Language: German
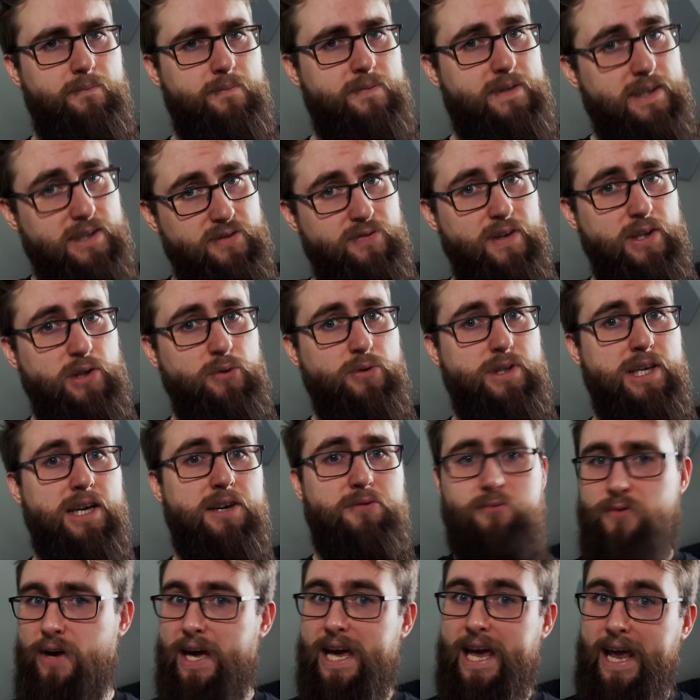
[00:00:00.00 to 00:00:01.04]
Das Video
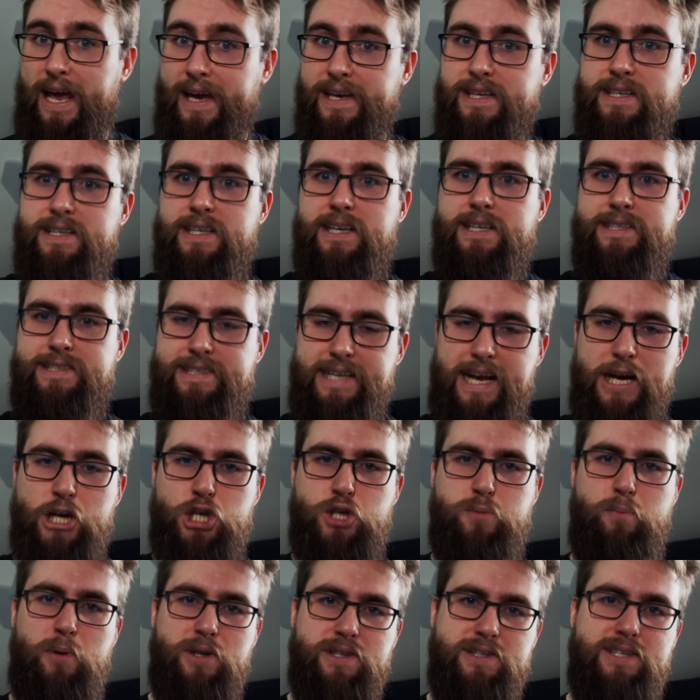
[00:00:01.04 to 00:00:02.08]
hier war echt sehr
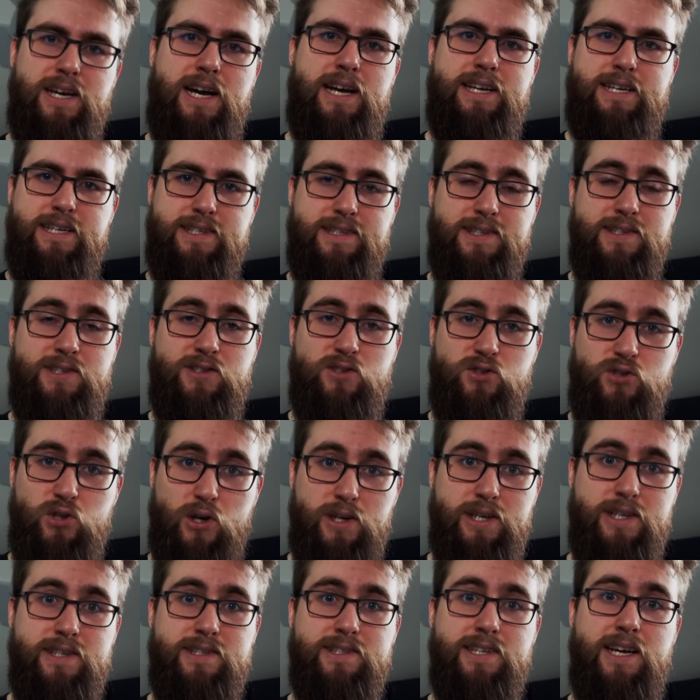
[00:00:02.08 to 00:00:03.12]
spontan. Es ist
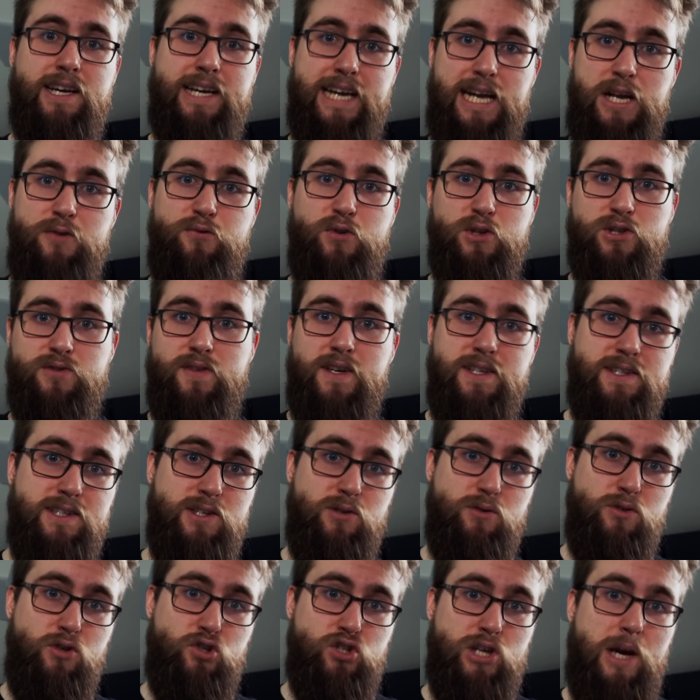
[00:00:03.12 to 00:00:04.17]
Donnerstag 11.20
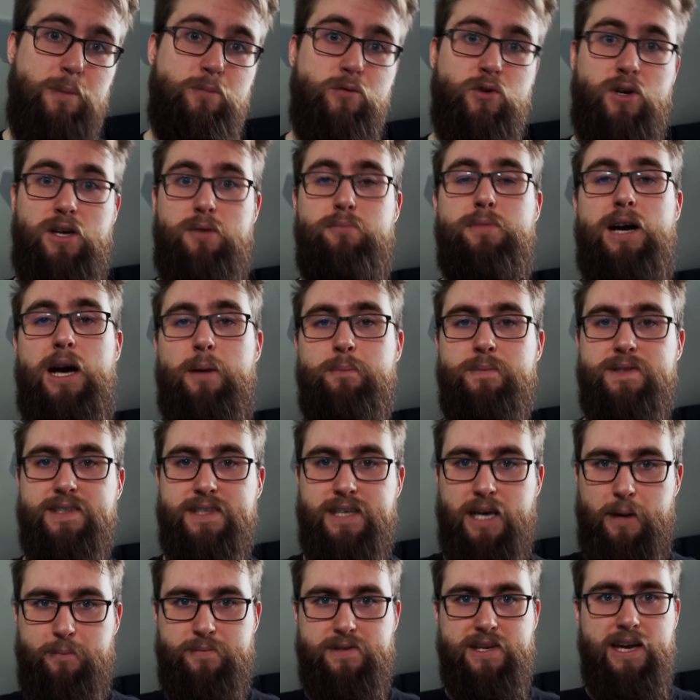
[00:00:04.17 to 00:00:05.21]
Uhr und ich schreibe noch immer am
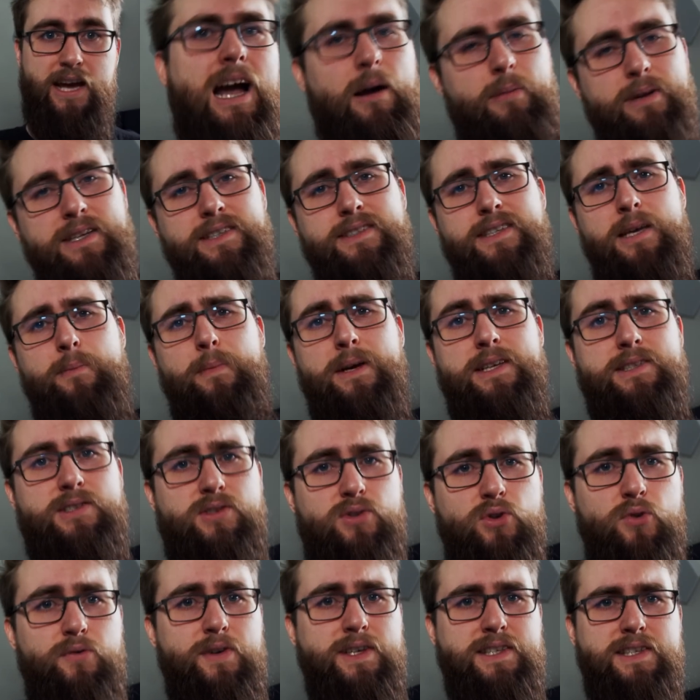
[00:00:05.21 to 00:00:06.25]
Skript. Aber das Thema ist
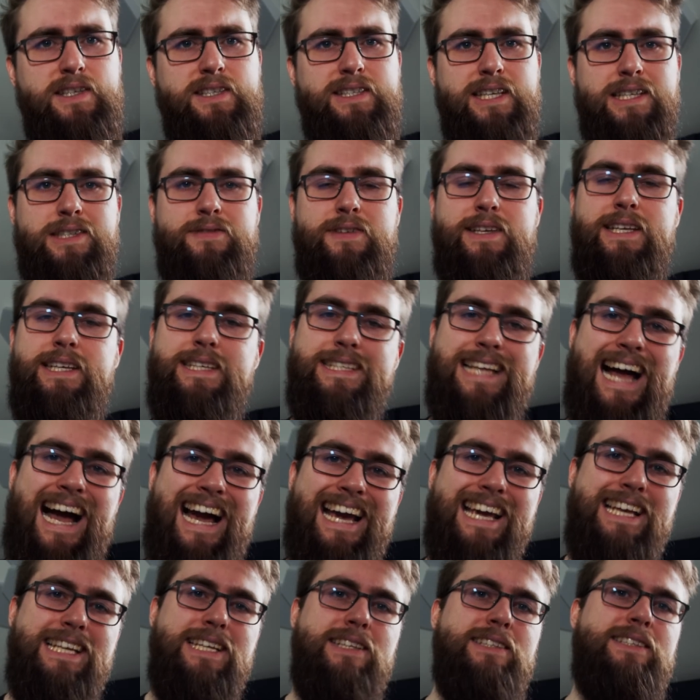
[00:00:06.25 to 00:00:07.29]
so wichtig, dass wir nicht
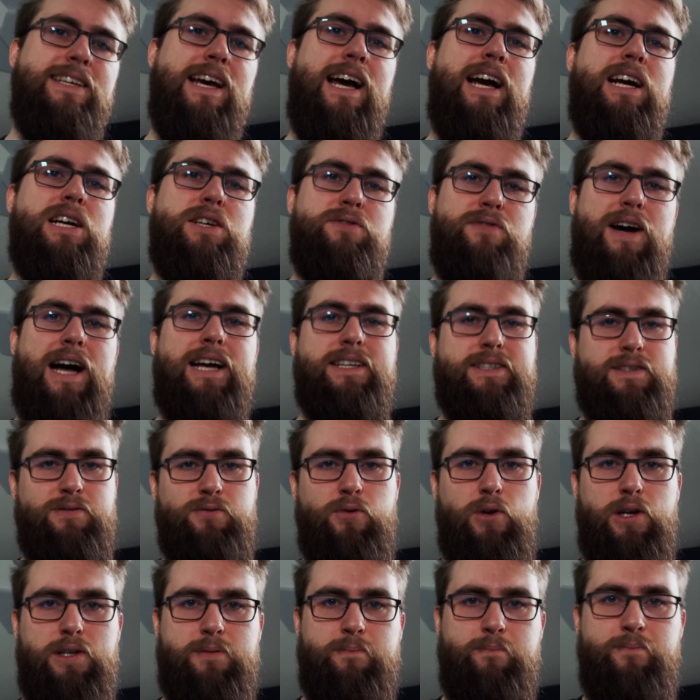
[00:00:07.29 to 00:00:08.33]
einen Tag warten
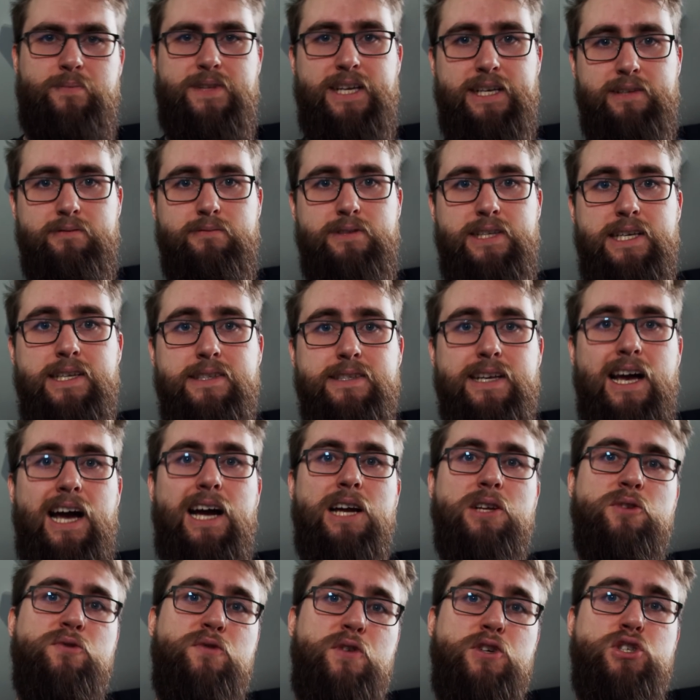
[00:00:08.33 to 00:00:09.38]
wollten. Denn diese
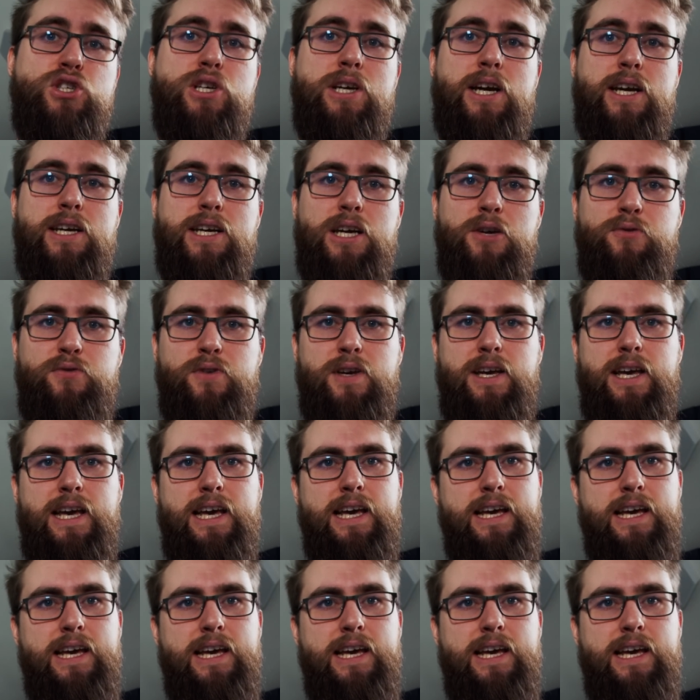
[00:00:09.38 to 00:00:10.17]
Art Phishing-Angriffe